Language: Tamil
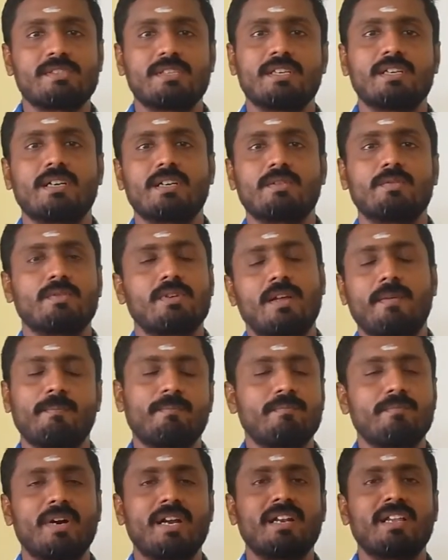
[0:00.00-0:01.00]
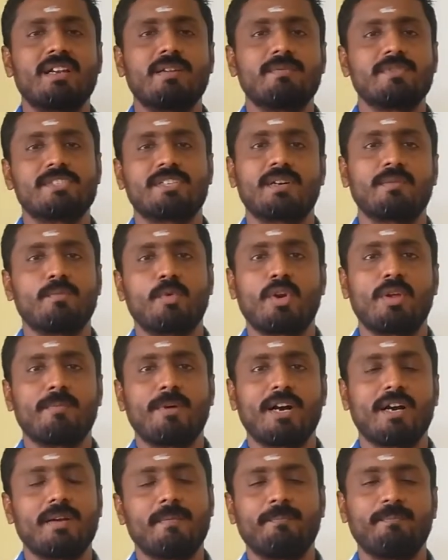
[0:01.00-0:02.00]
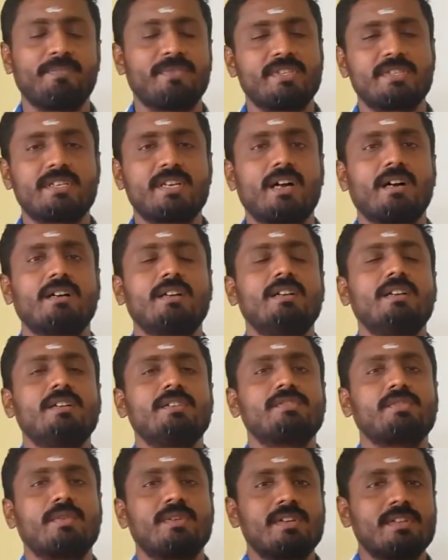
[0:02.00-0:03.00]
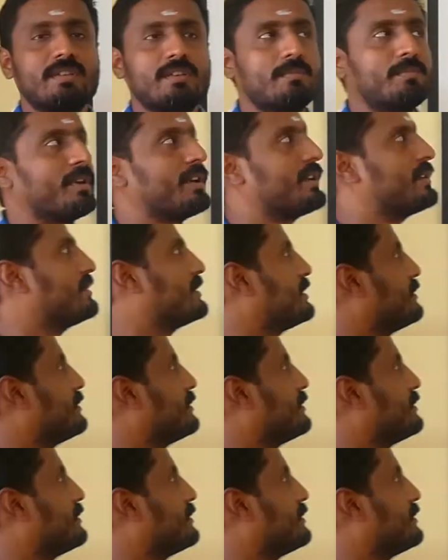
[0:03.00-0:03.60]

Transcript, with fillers: செல்களுக்குள்ளே பைனரி ஃபிஷன் மூலமாக சரியா ஸோ இதுக்கு பேர் வந்து